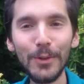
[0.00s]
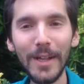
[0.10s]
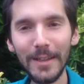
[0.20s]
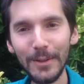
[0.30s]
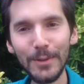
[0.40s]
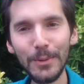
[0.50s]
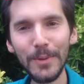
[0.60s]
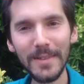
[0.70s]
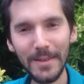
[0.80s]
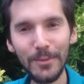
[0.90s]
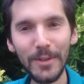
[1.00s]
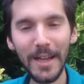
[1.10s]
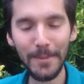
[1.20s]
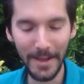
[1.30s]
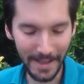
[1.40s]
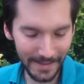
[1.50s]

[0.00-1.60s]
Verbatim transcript: votre attention et ça vous calme